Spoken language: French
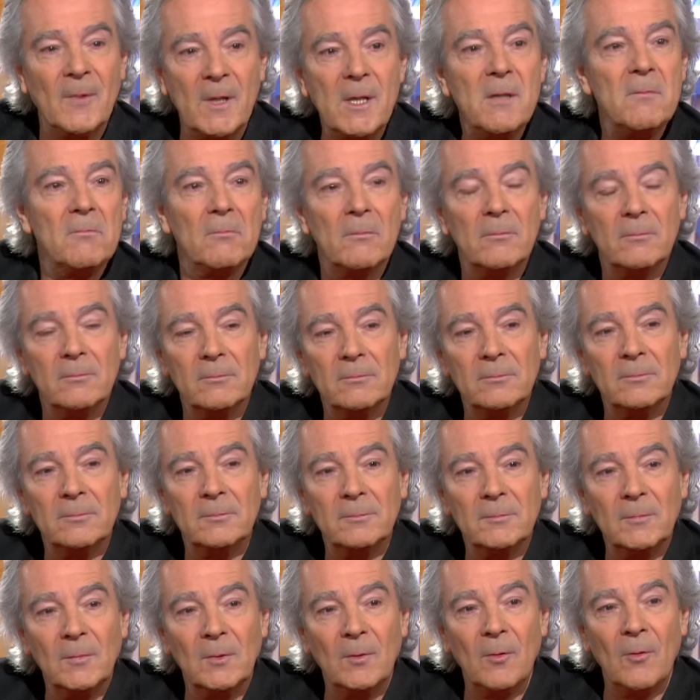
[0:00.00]
Oui,
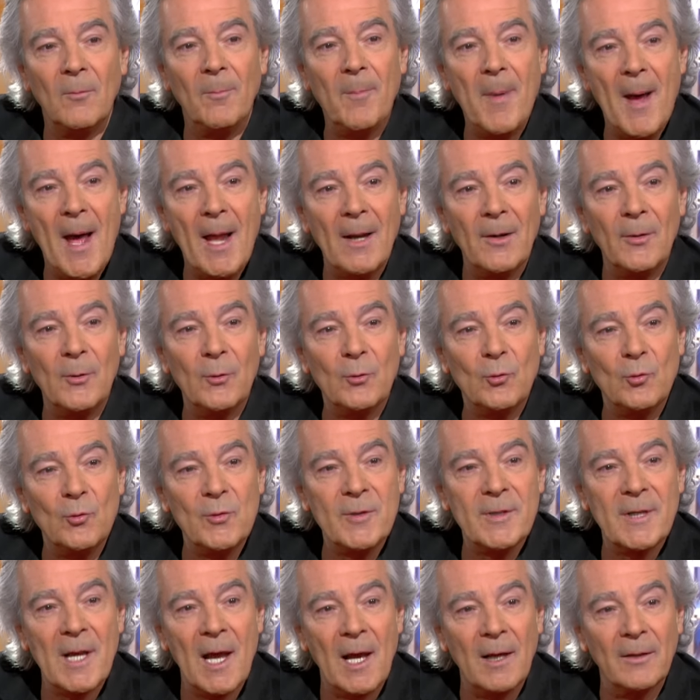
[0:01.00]
on parle de tout
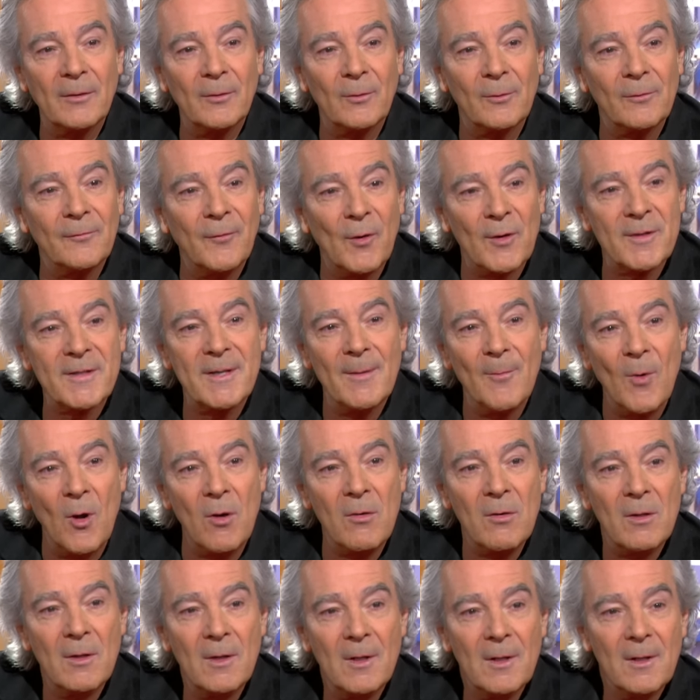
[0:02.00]
ça. Donc
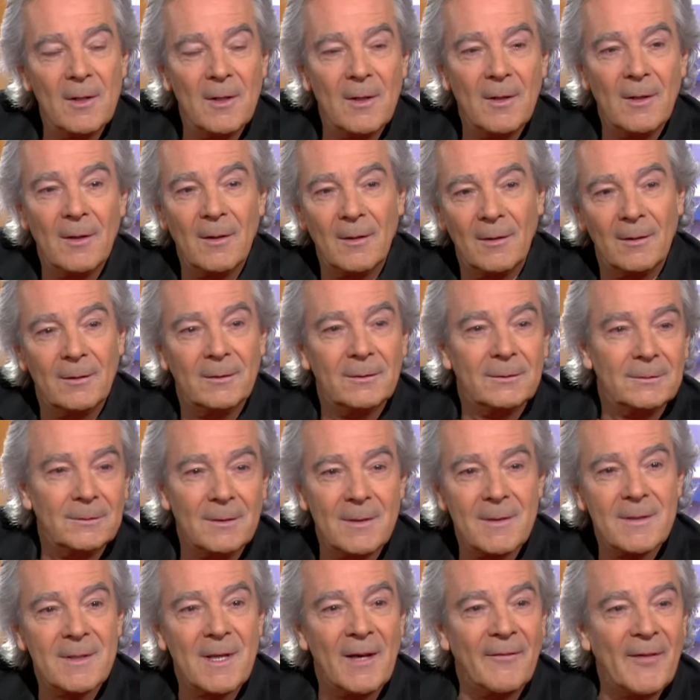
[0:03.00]
forcément,
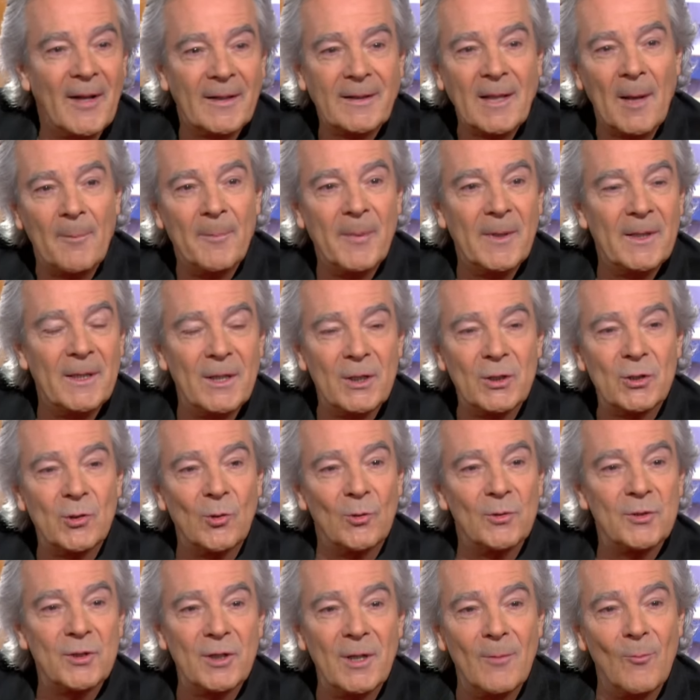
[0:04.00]
ça va taper des
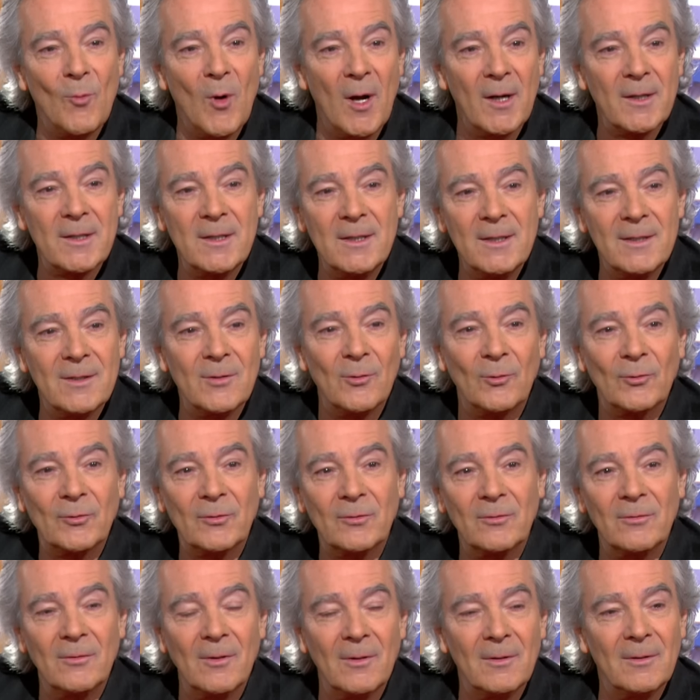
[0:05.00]
choses chez moi qui sont
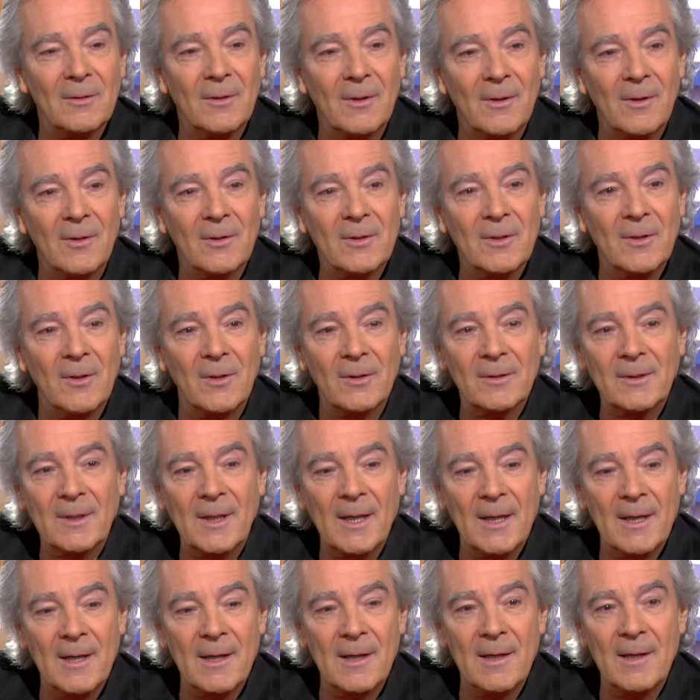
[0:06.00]
encore
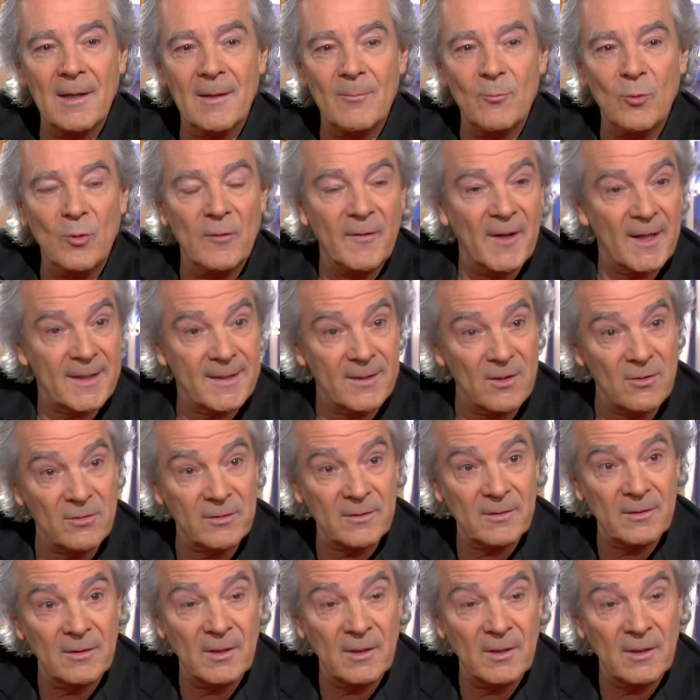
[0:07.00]
très bouleversantes,